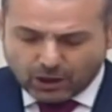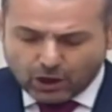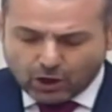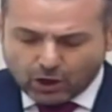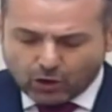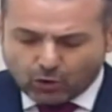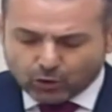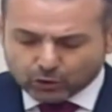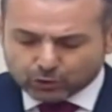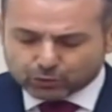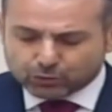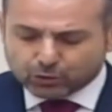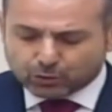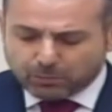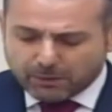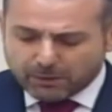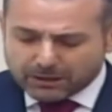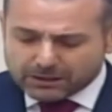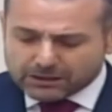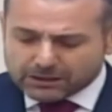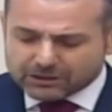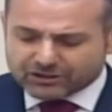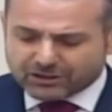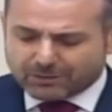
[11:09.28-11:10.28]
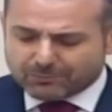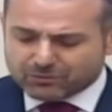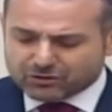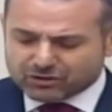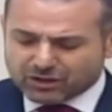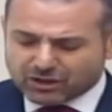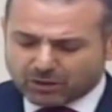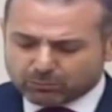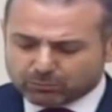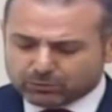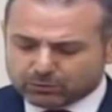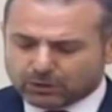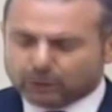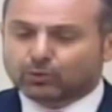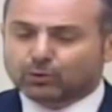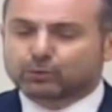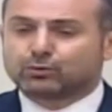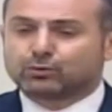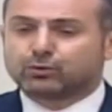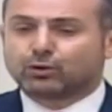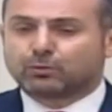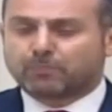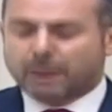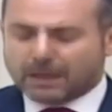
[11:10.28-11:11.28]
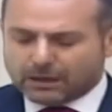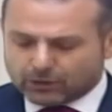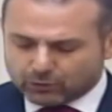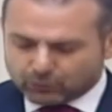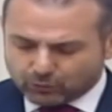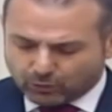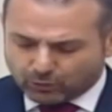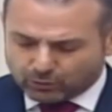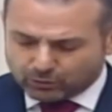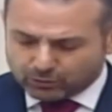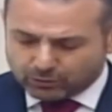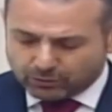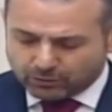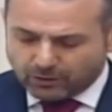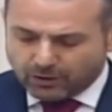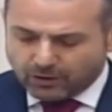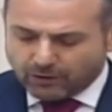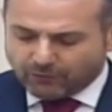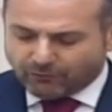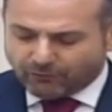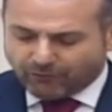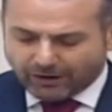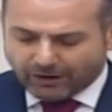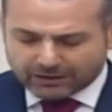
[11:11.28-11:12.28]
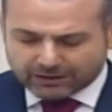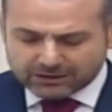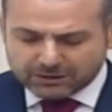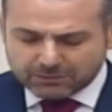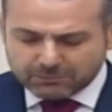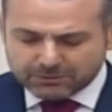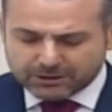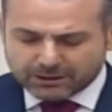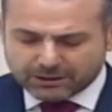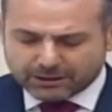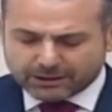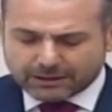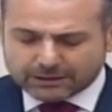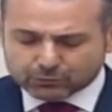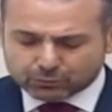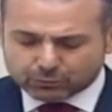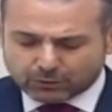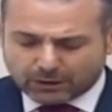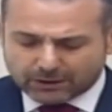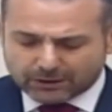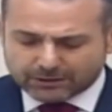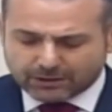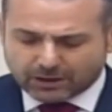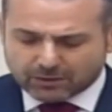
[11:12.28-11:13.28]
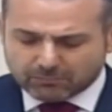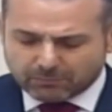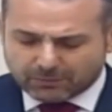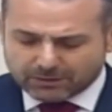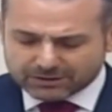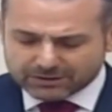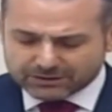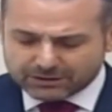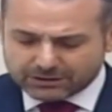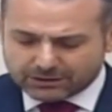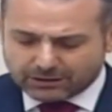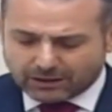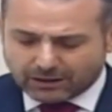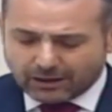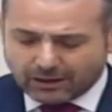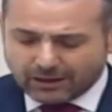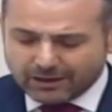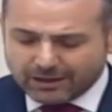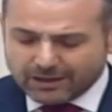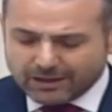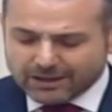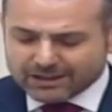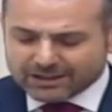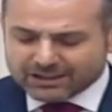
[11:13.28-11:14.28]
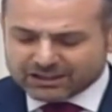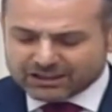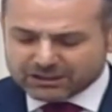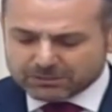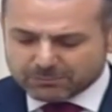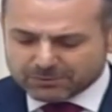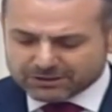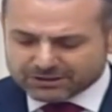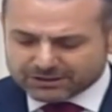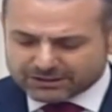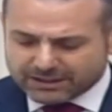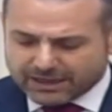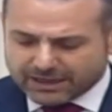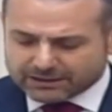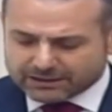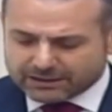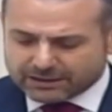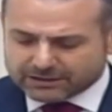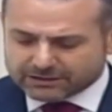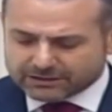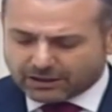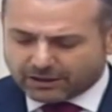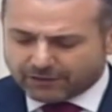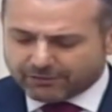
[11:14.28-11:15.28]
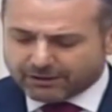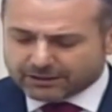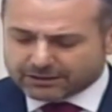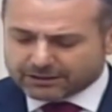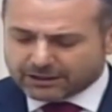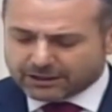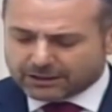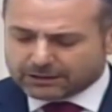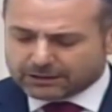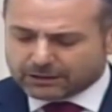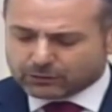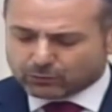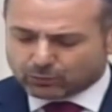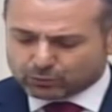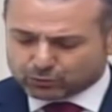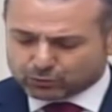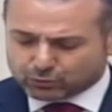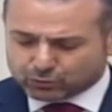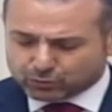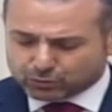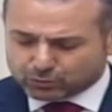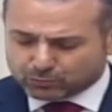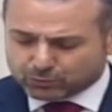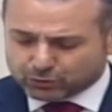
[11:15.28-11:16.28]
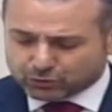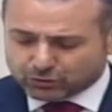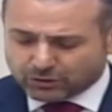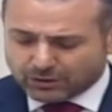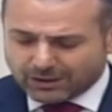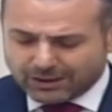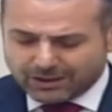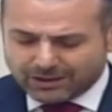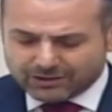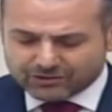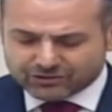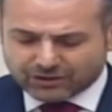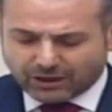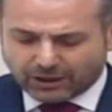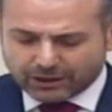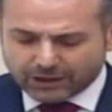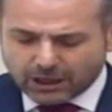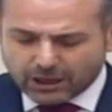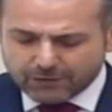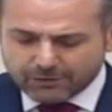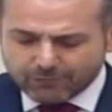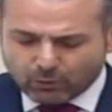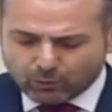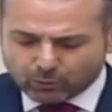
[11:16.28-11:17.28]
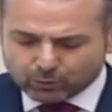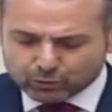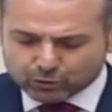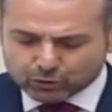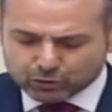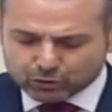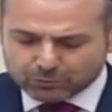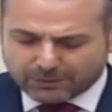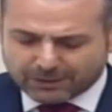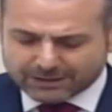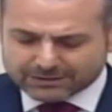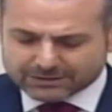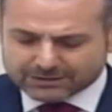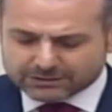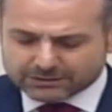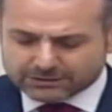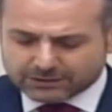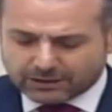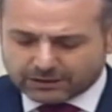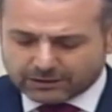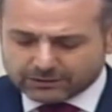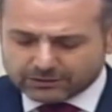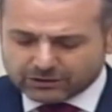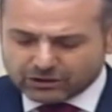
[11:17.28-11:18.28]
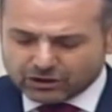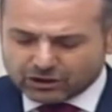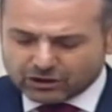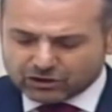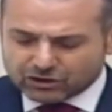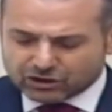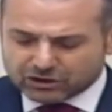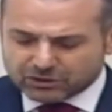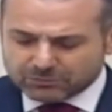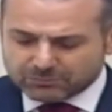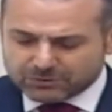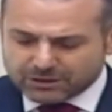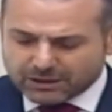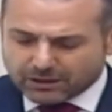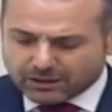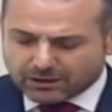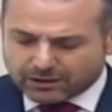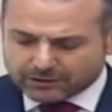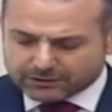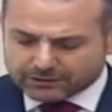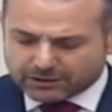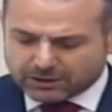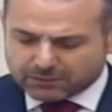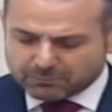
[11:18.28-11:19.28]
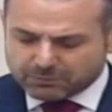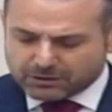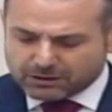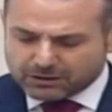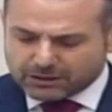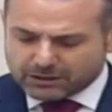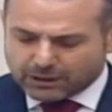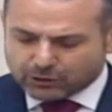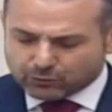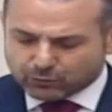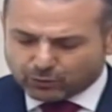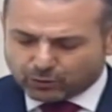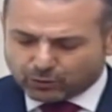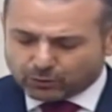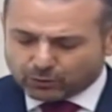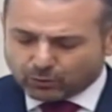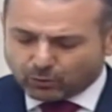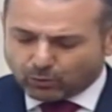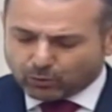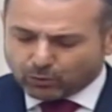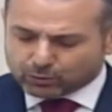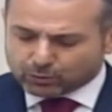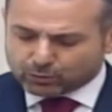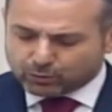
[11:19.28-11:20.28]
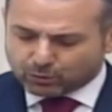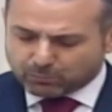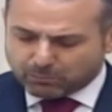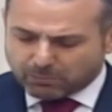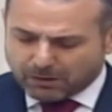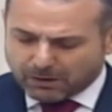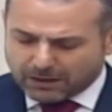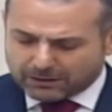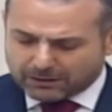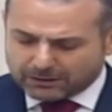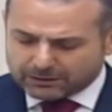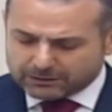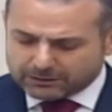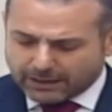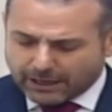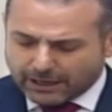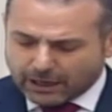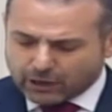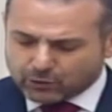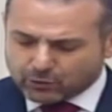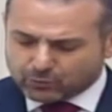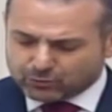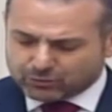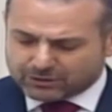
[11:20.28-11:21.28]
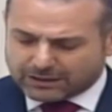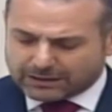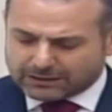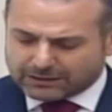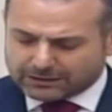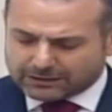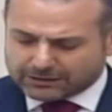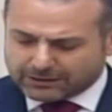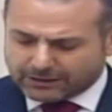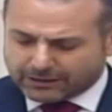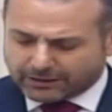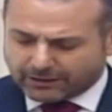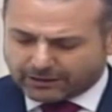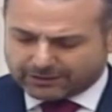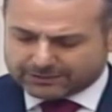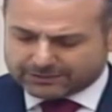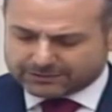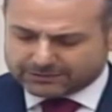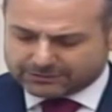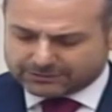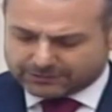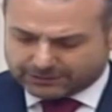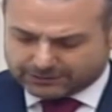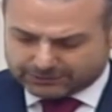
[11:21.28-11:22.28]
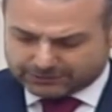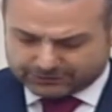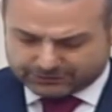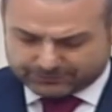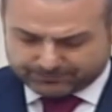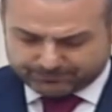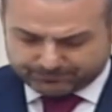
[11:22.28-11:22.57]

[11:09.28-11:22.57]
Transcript: Otlukbeli ilçemizde bulunan Otlukbeli Gölü farklı mineral suların akmasıyla kırmızı renkte travertenler oluşturmuş çanağı ve oluşumu açısından şimdiye kadar bilinen göl Otlukbeli'nin en güzellikleri arasındadır.